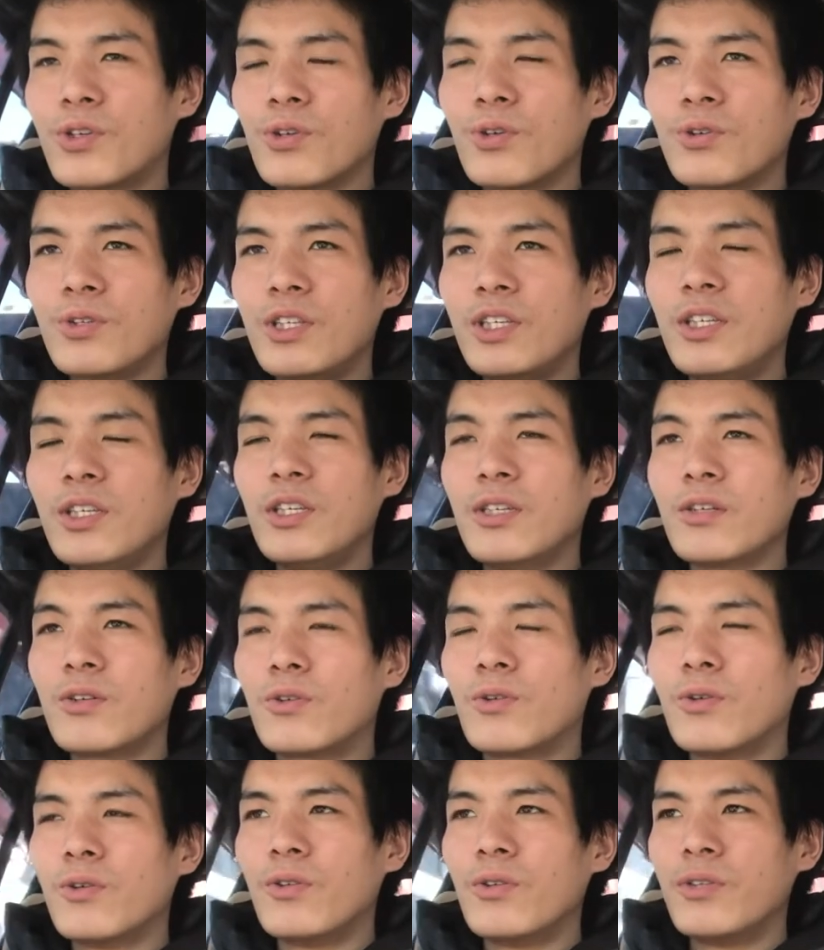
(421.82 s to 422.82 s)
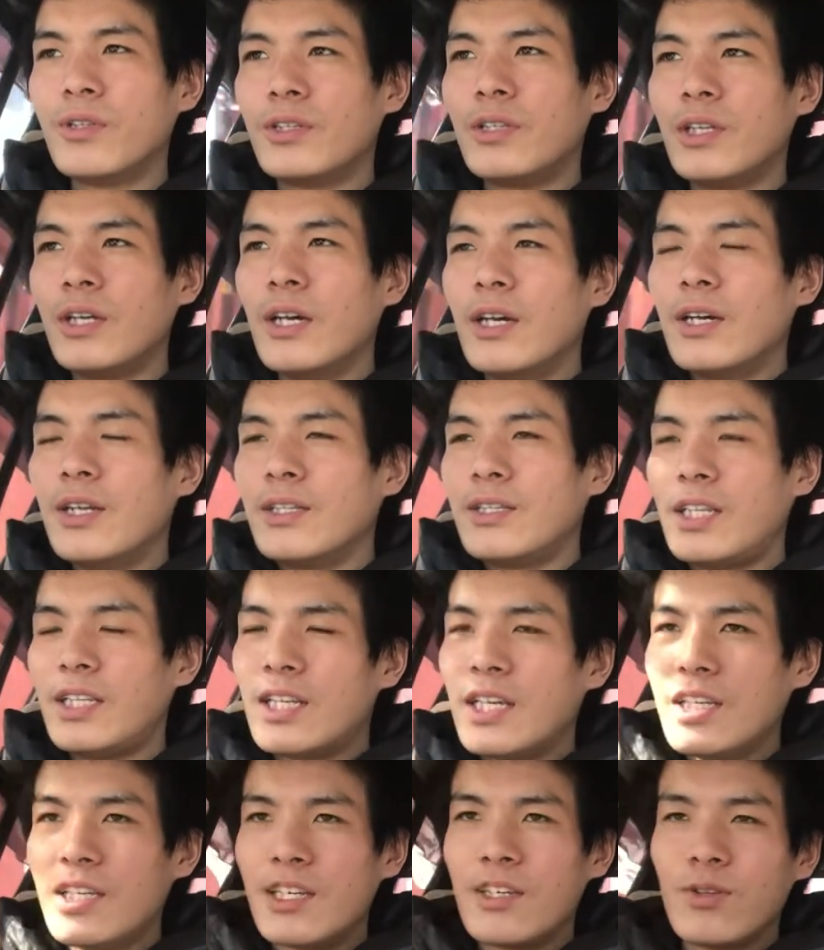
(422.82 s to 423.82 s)
京にこう出
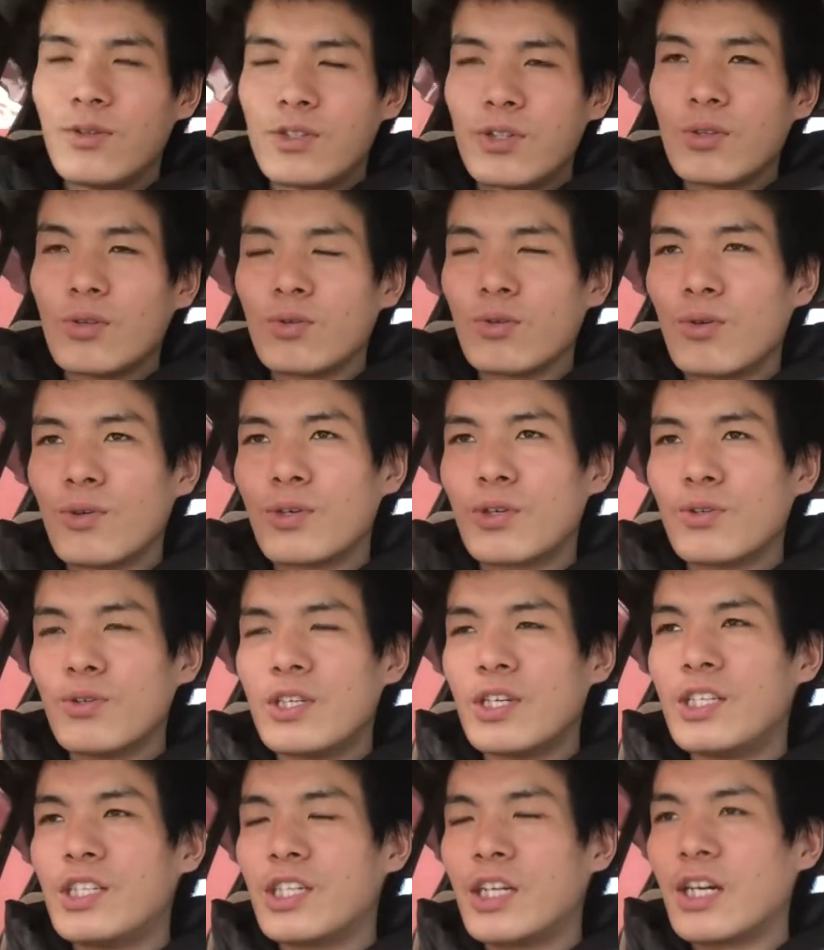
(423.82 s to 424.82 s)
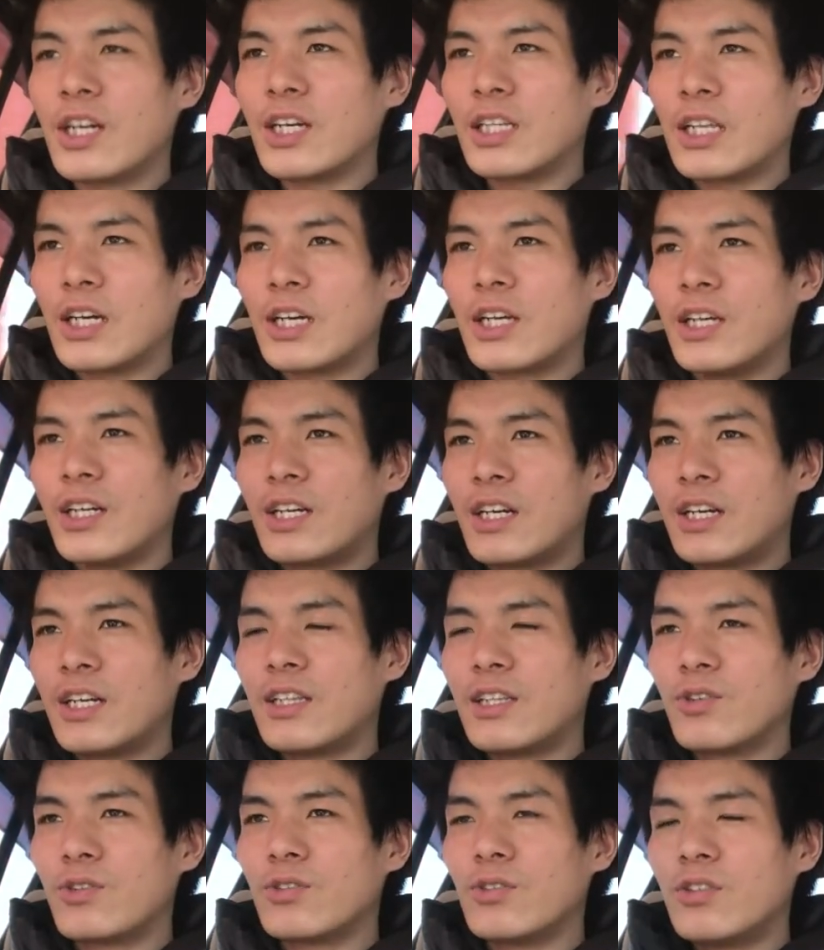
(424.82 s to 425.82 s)
たいけどちょっと東京じゃ地価が高いからっ
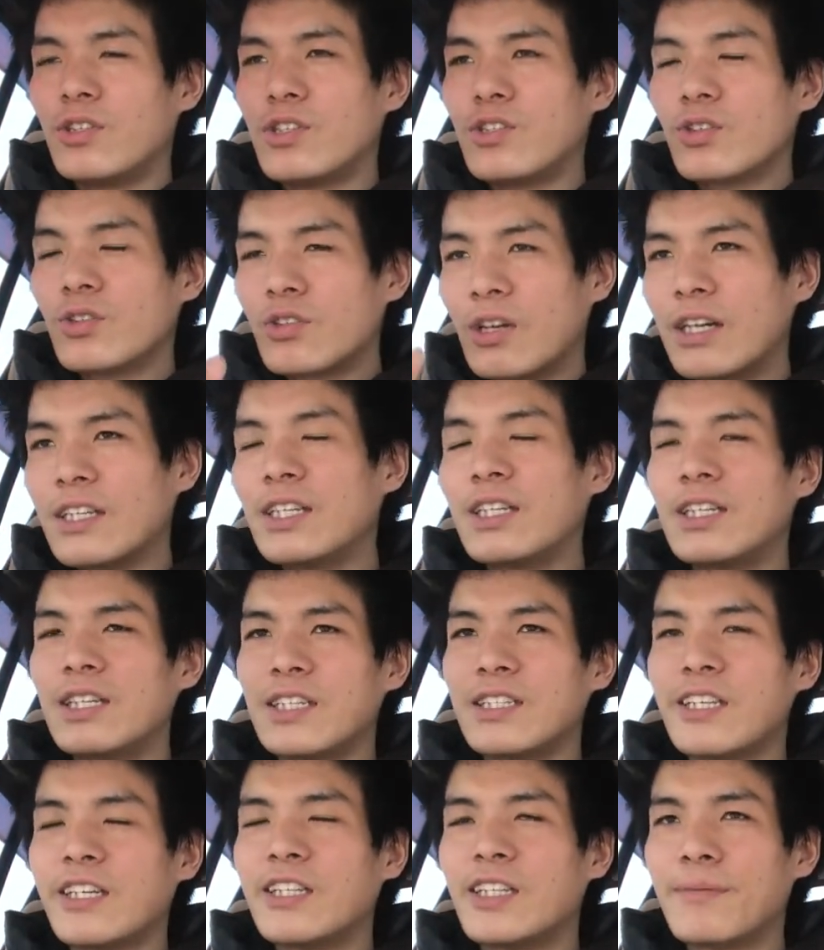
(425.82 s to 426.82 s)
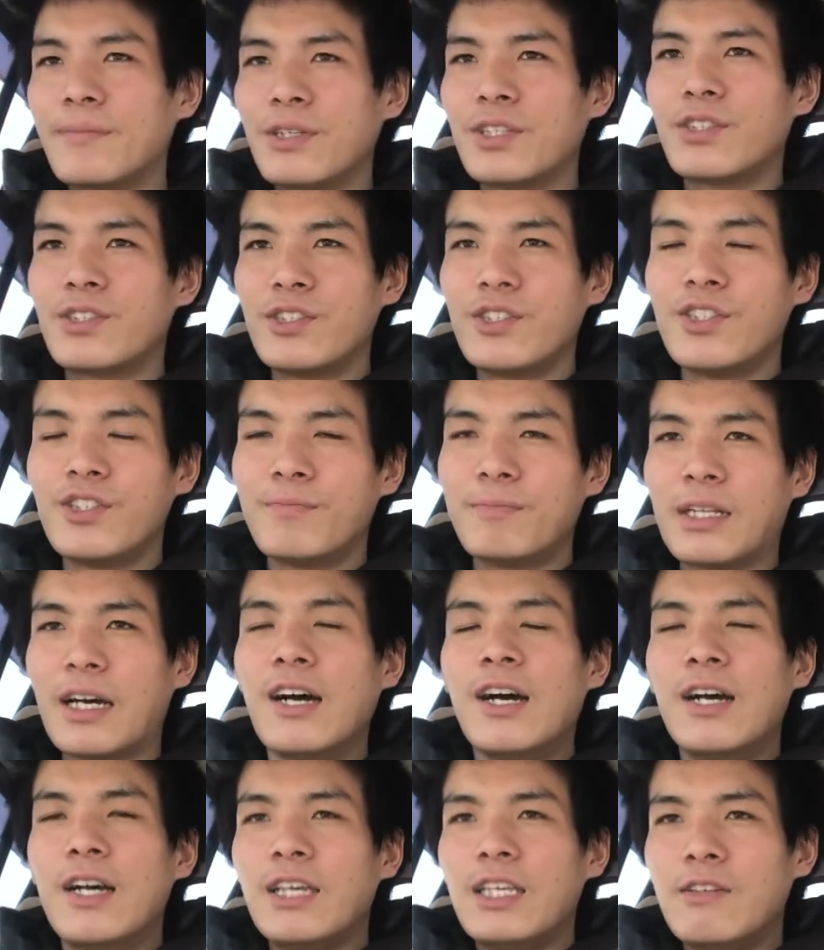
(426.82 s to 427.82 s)
てことでちょっと離れた埼玉に住んでる、まあ、い
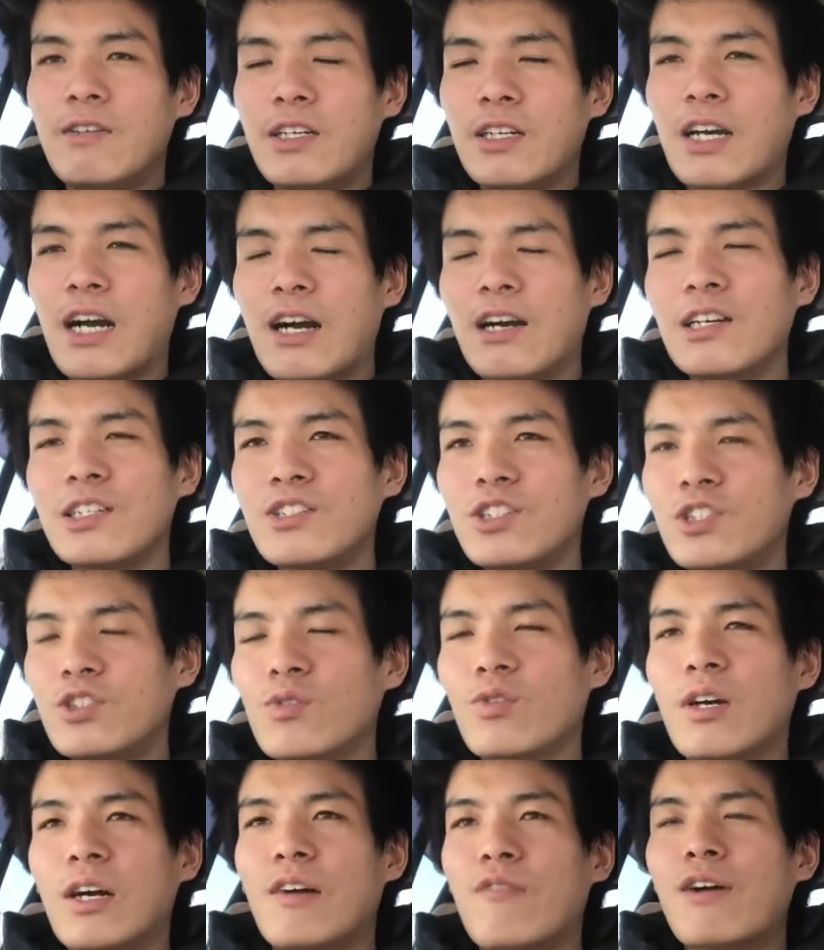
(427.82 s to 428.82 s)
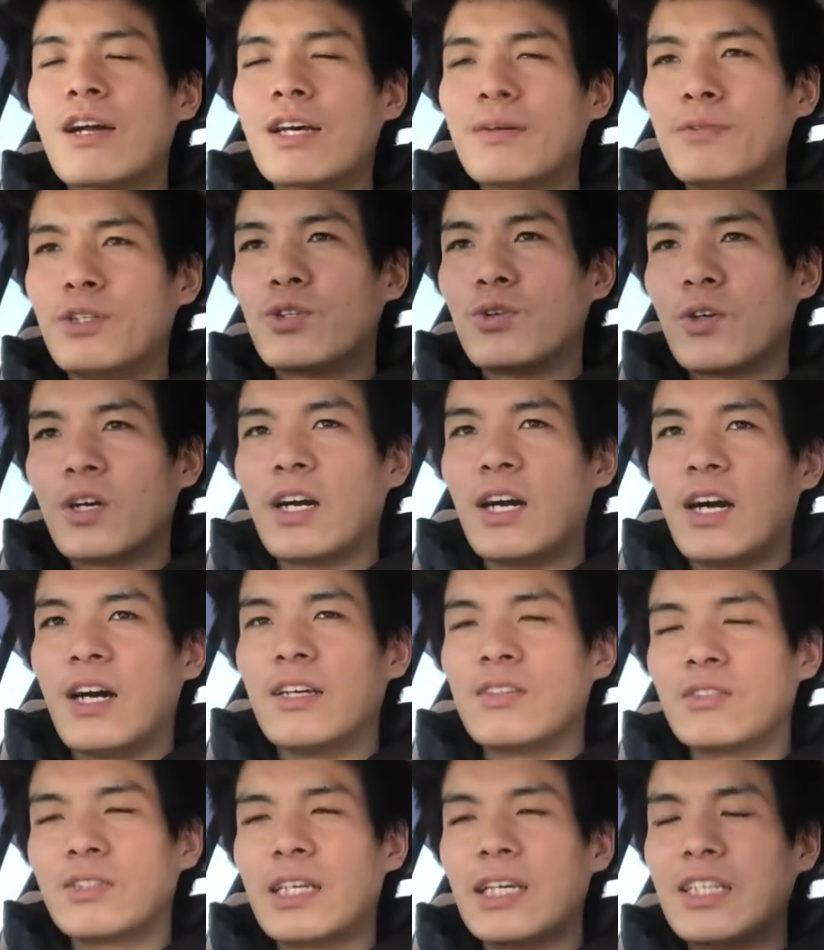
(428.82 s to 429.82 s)
わゆる川口とか蕨と
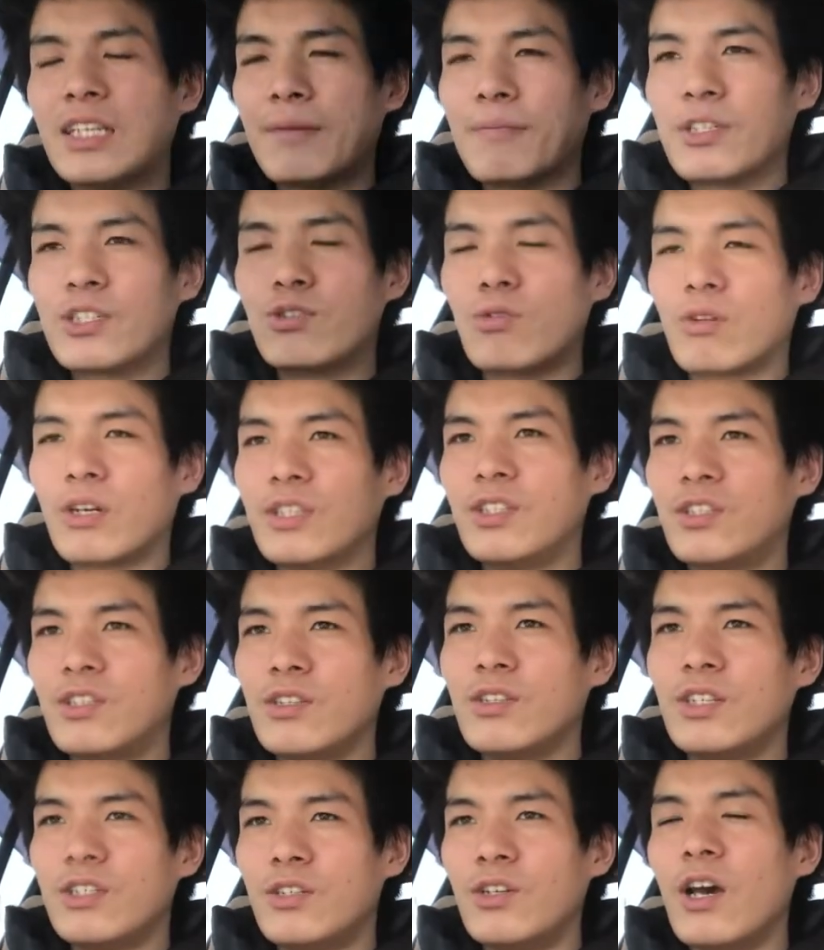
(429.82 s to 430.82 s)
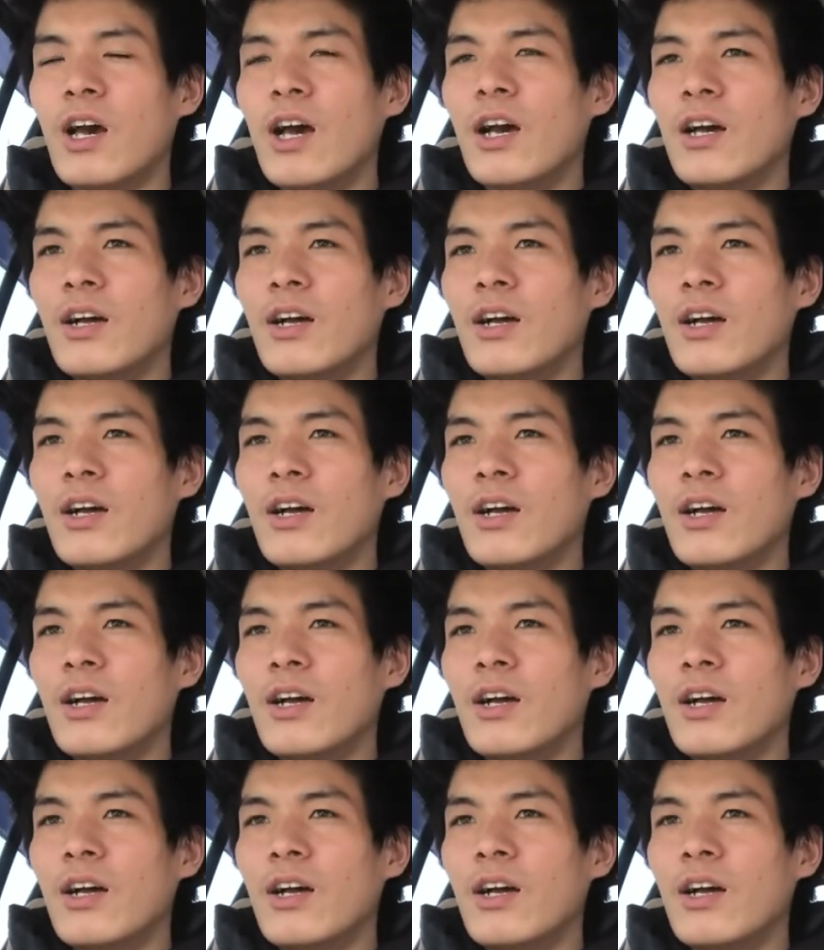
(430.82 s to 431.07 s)
か埼玉市とかに住んでる、